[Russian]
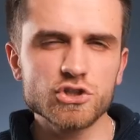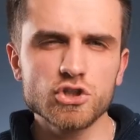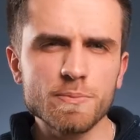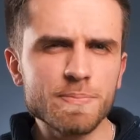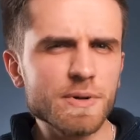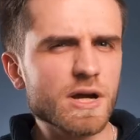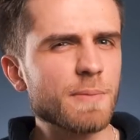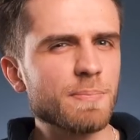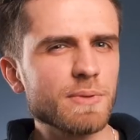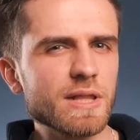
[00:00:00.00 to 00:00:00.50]
И ждем,
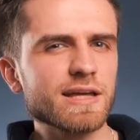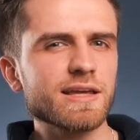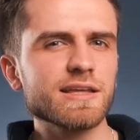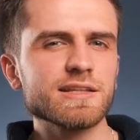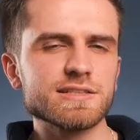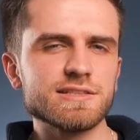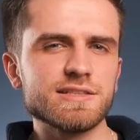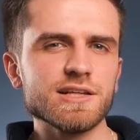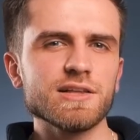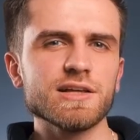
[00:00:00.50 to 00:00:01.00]
пока
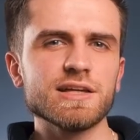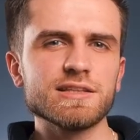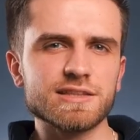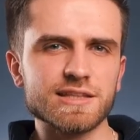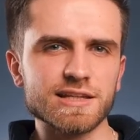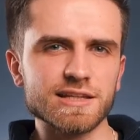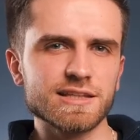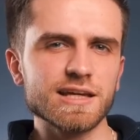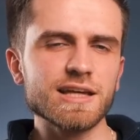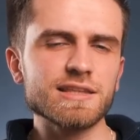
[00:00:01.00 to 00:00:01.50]
плагин
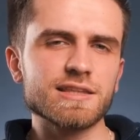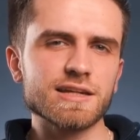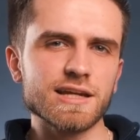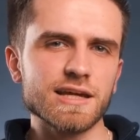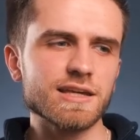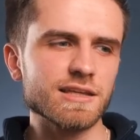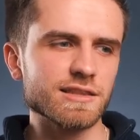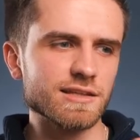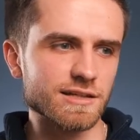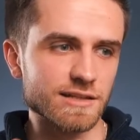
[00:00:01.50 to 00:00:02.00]
сделает
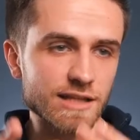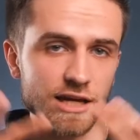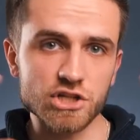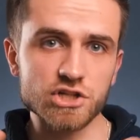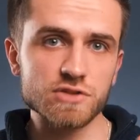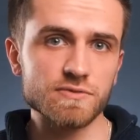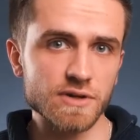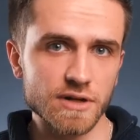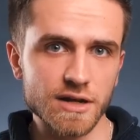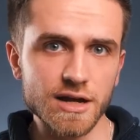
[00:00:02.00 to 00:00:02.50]
3D-трекинг
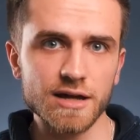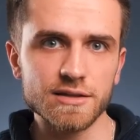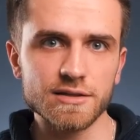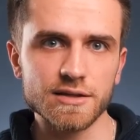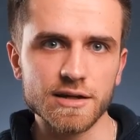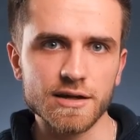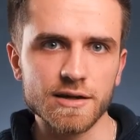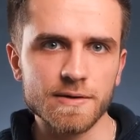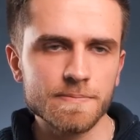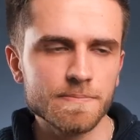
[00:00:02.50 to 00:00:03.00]
нашего
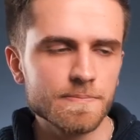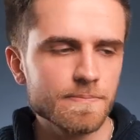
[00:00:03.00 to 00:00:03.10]
кадра.